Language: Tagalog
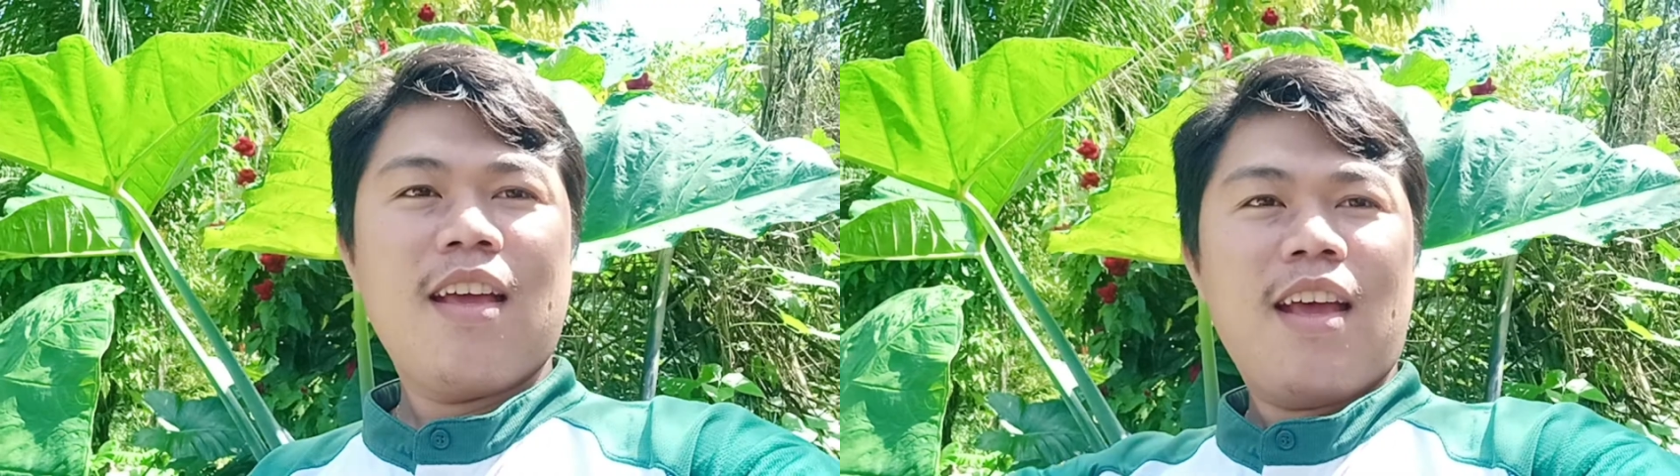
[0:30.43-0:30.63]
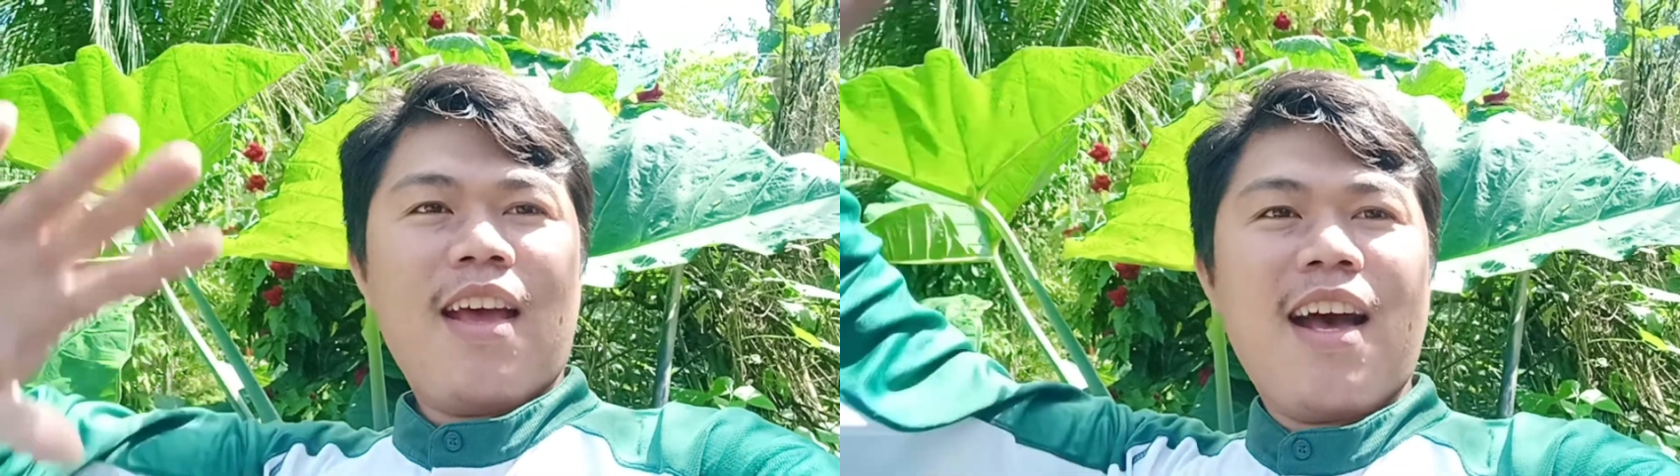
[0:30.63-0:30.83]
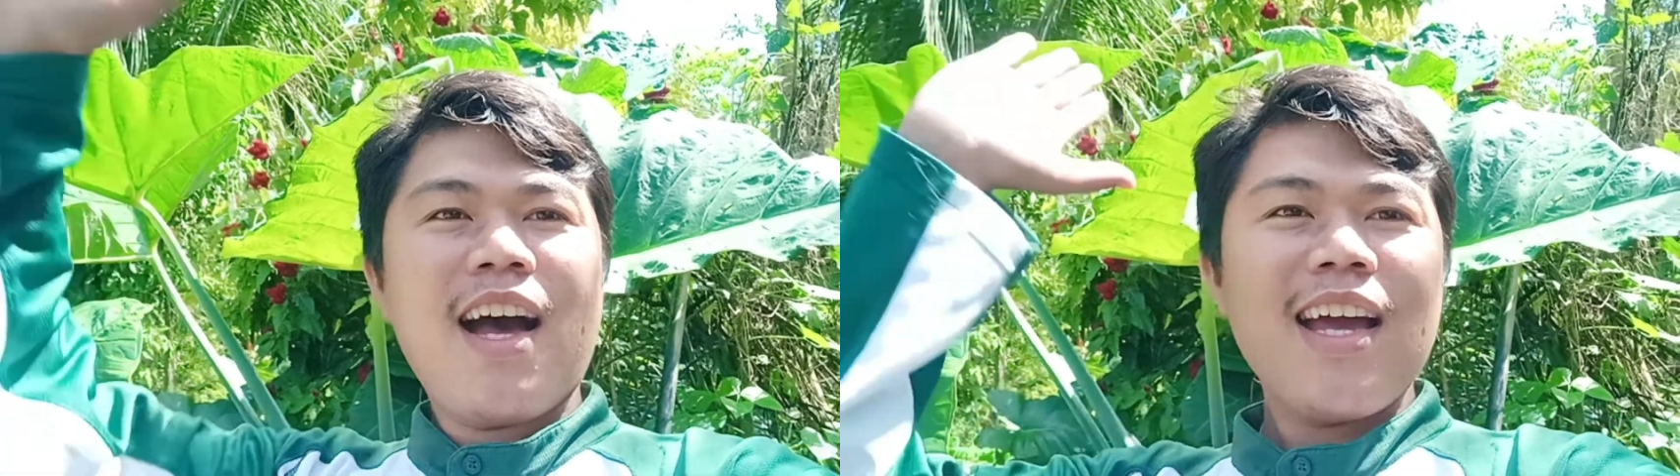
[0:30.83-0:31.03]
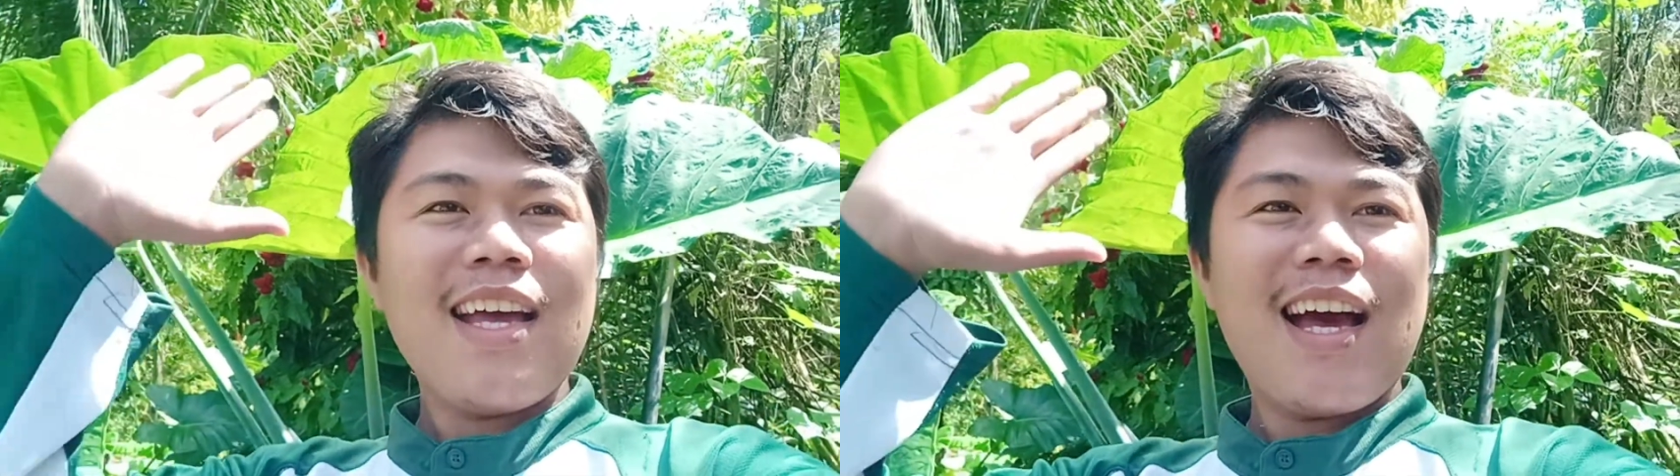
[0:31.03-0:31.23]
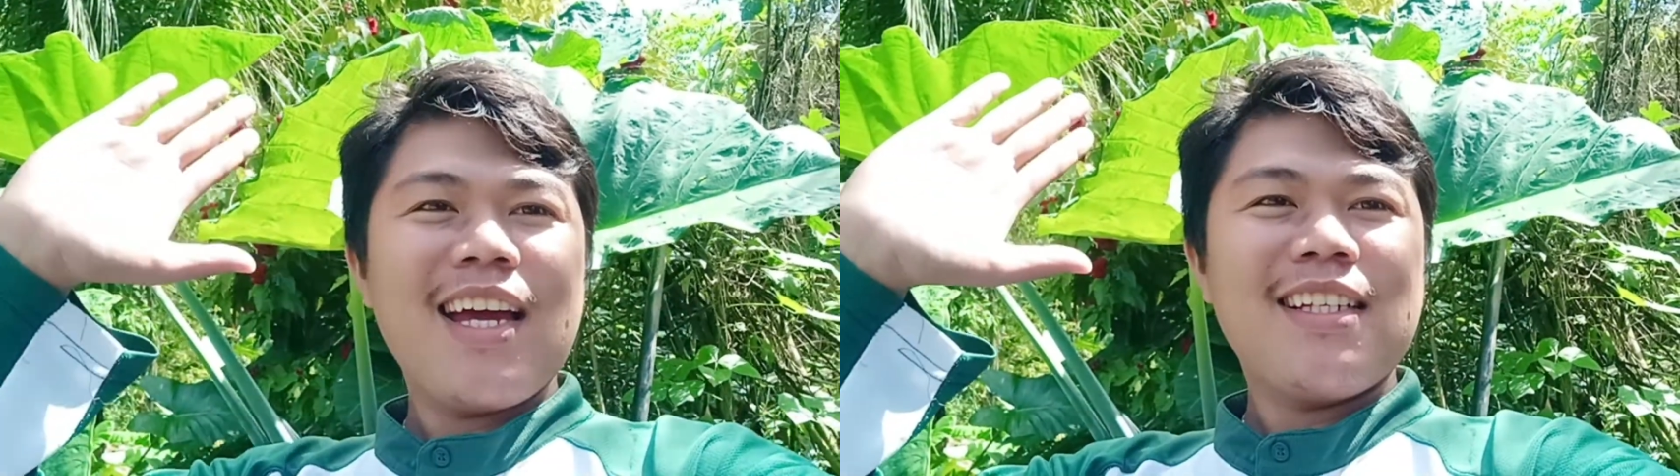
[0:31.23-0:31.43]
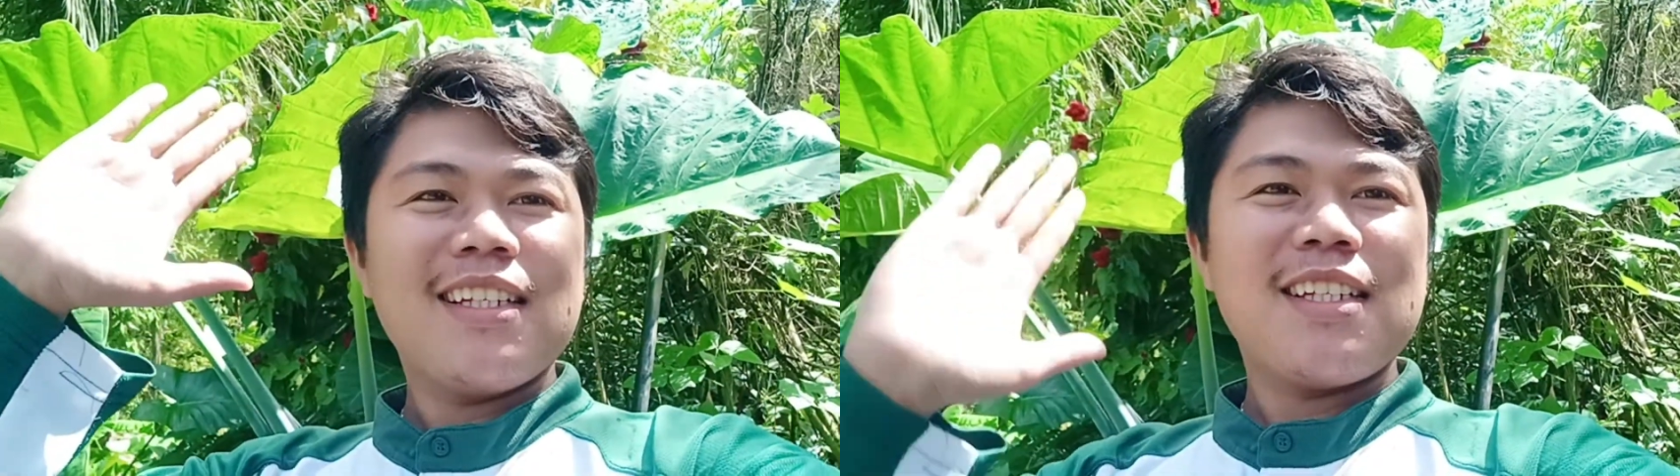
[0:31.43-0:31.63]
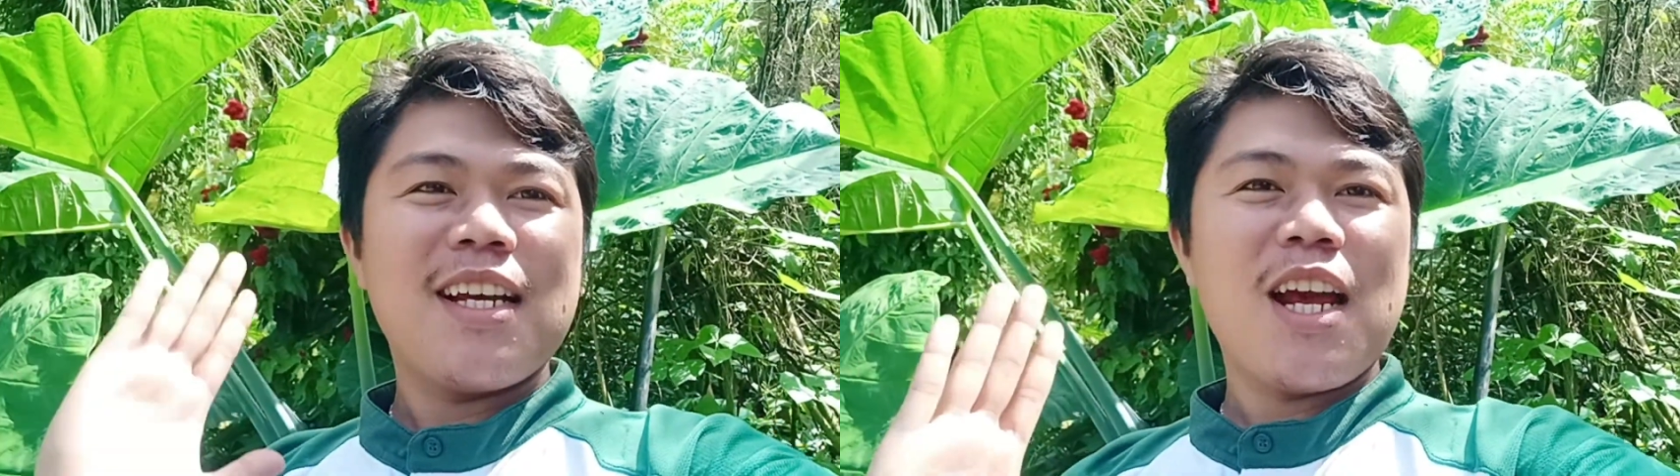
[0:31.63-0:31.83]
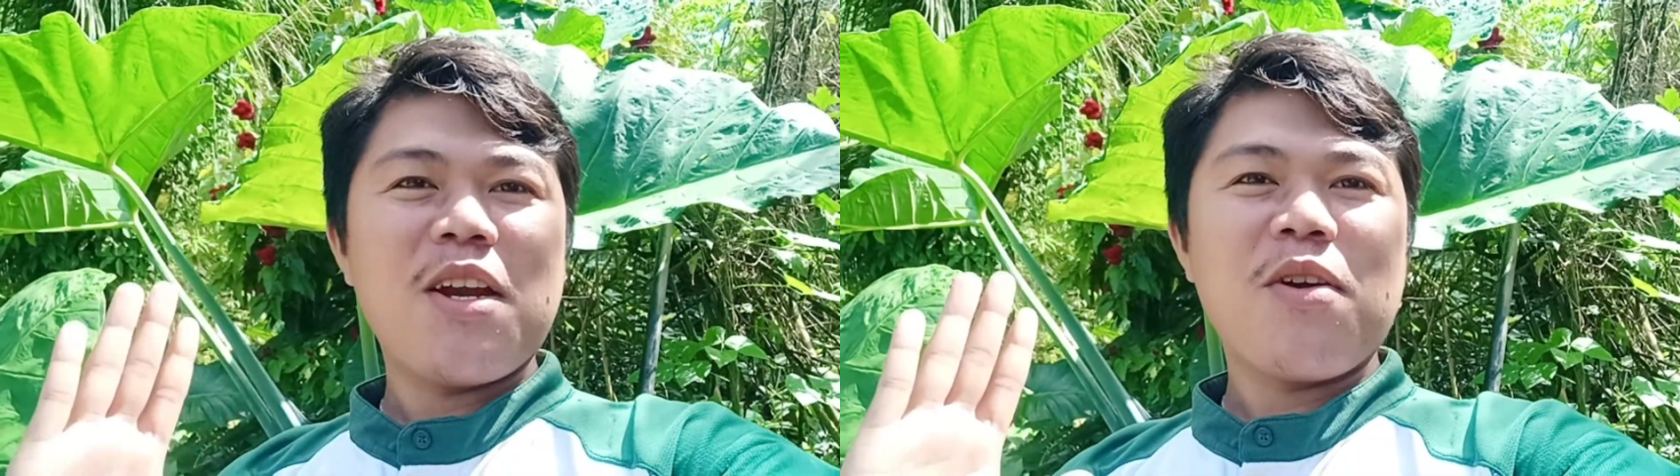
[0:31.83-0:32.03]
Hi guys, it's
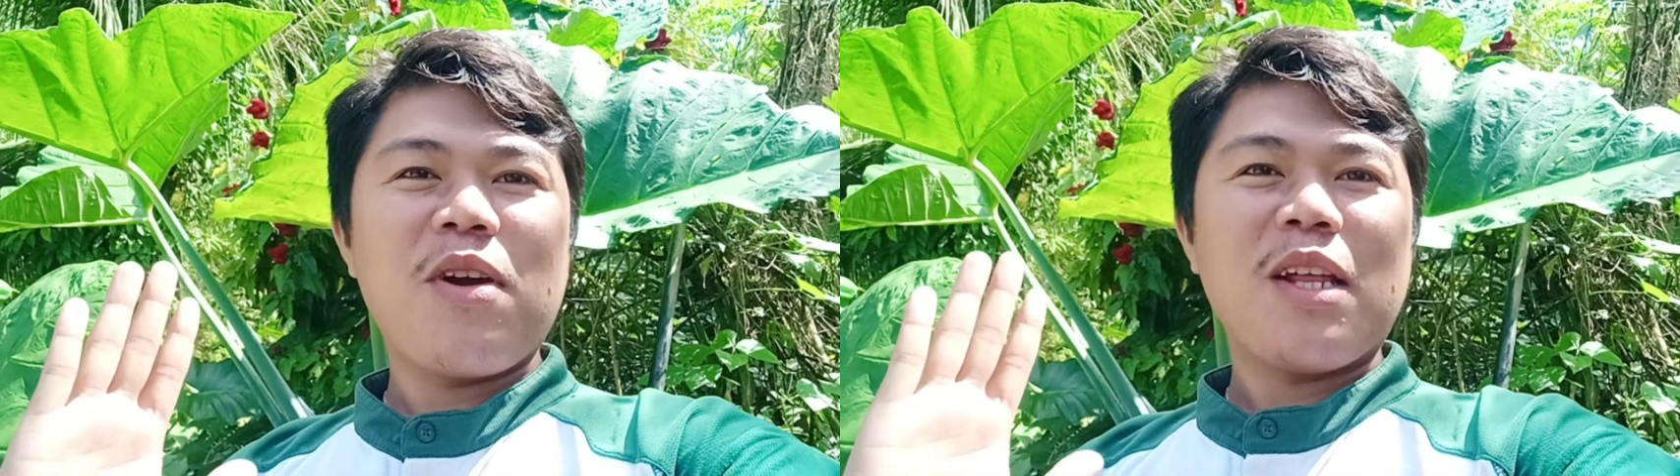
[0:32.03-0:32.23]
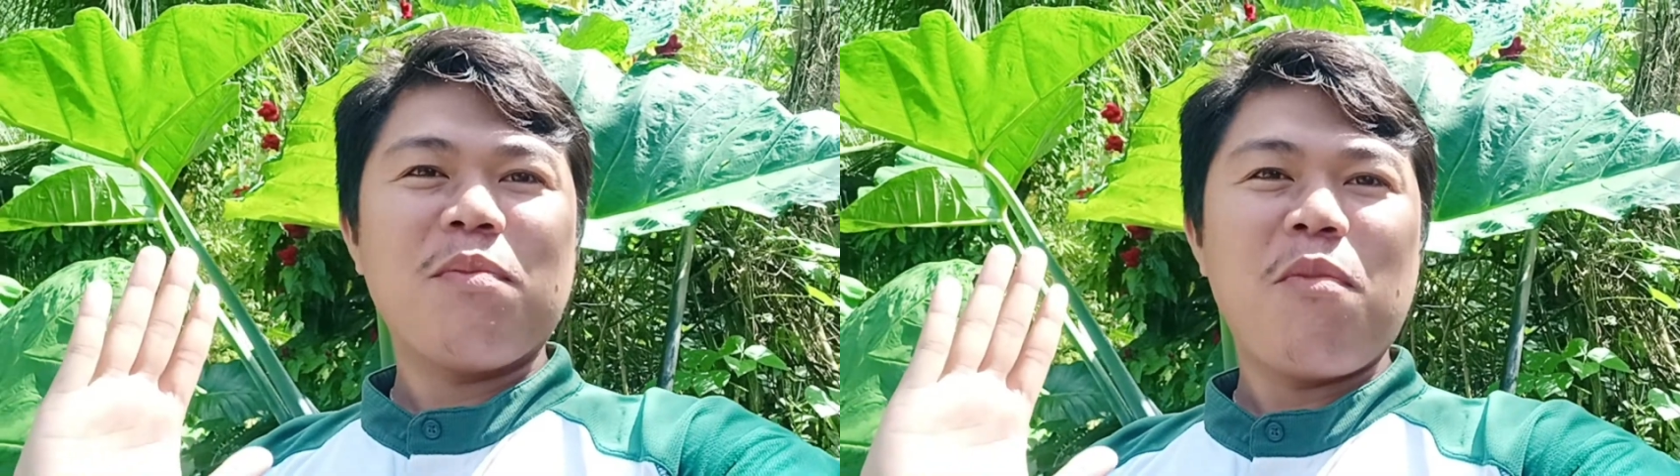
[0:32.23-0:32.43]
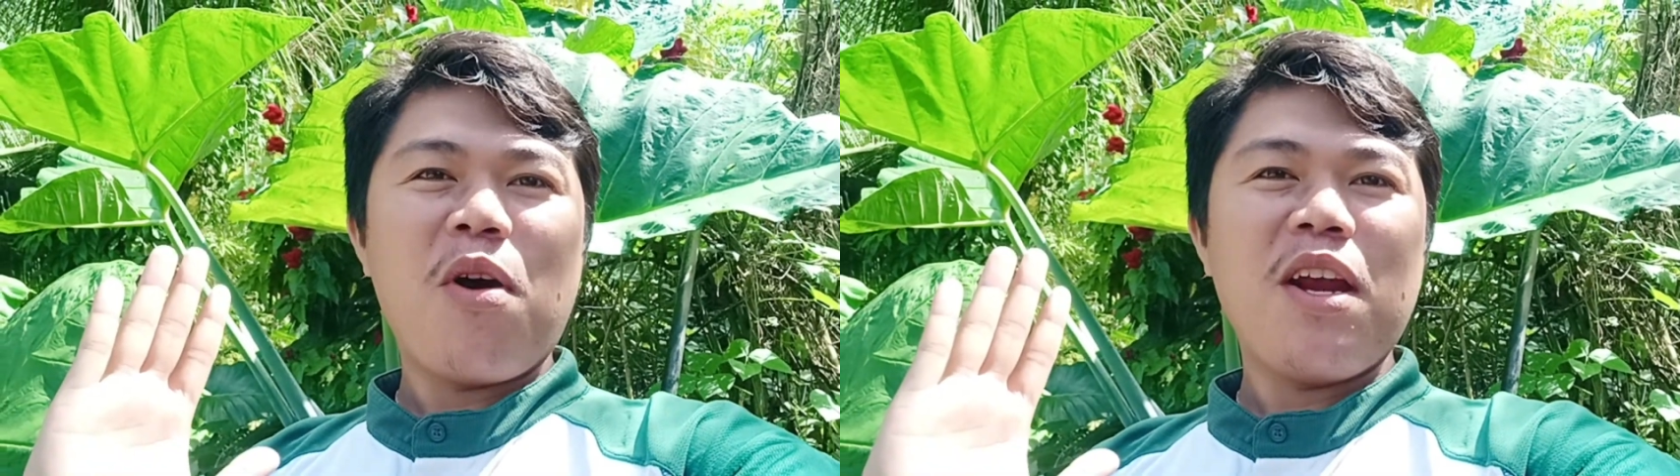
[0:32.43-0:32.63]
another great morning